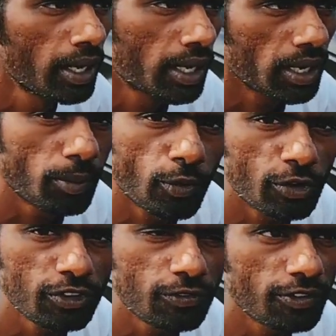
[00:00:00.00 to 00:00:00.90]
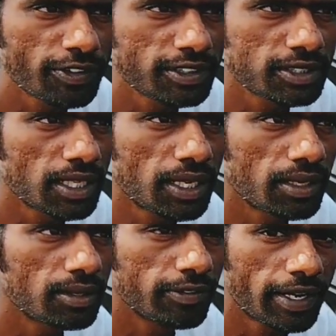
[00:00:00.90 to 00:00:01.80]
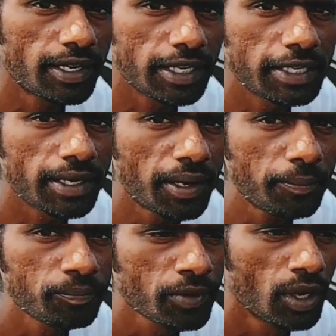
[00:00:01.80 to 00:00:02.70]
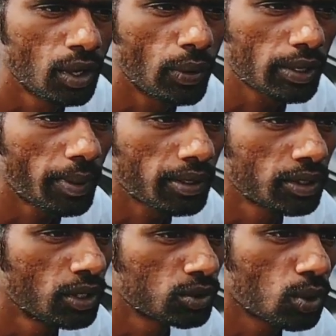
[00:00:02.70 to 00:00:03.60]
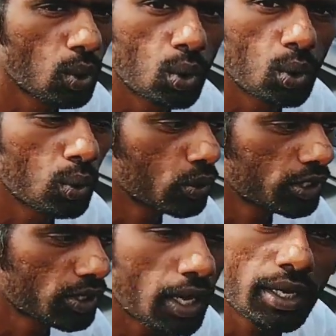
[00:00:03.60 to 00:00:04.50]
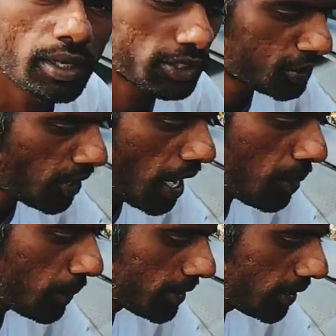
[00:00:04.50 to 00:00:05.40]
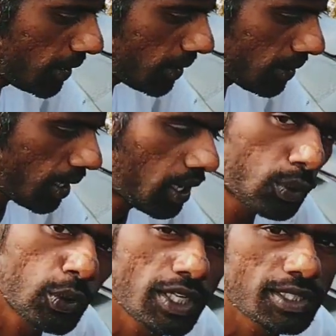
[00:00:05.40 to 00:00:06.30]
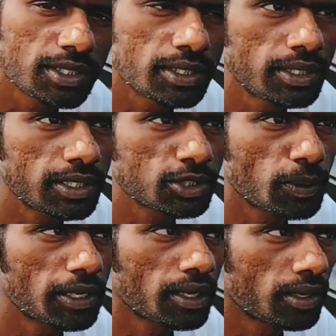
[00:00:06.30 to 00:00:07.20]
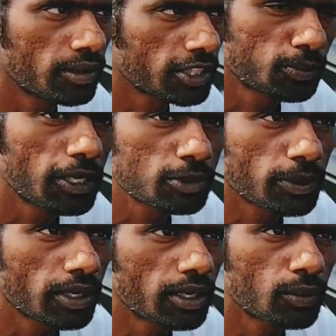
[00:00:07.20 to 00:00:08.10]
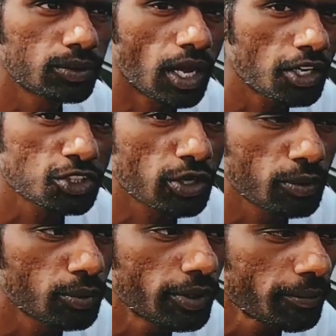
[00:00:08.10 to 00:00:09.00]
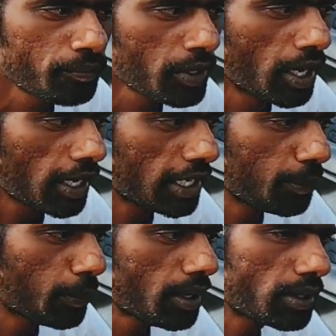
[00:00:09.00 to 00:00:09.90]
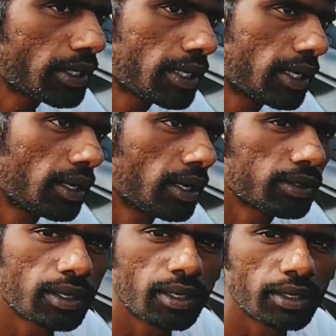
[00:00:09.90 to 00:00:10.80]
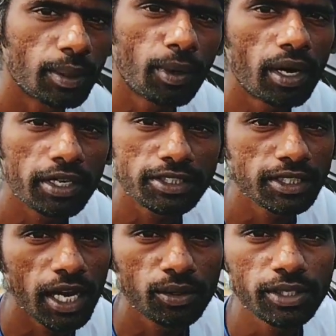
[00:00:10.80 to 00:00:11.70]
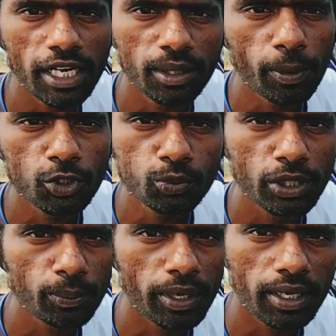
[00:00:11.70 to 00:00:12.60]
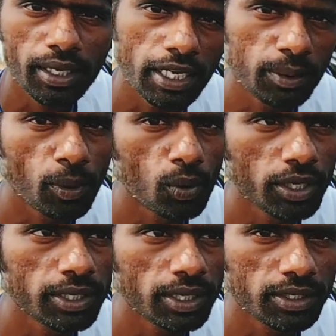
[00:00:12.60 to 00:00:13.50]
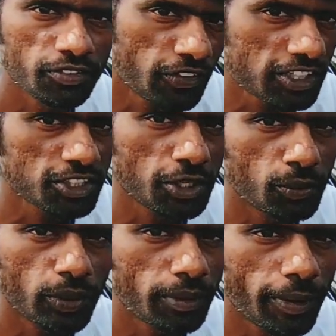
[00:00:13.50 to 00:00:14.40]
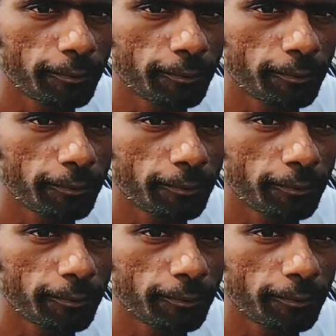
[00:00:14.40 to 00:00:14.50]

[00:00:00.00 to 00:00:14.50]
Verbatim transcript: நம்ம ஒன் ஃபிஃப்டி ஃபைவ் சிசியில் வேணாம்னு நினைக்கிறேன் ஓகேவா ஸோ இதுதான் இன்ஜின் ஆயில் பற்றி நான் டூ இயர்ஸ் இருந்து எக்ஸ்பீரியன்ஸ் பண்ணால் வந்து ஆனஸ்ட் ரிவ்யூவு கண்டிப்பாக நீங்கள் அந்த எமஹா ரேசிங் ஆயில் வந்து கண்டிப்பாக யூஸ் பண்ணி பாருங்கள் கண்டிப்பாக உங்களுக்கு அந்த டிஃப்ரென்ஸ் தெரியும் ஓகேவா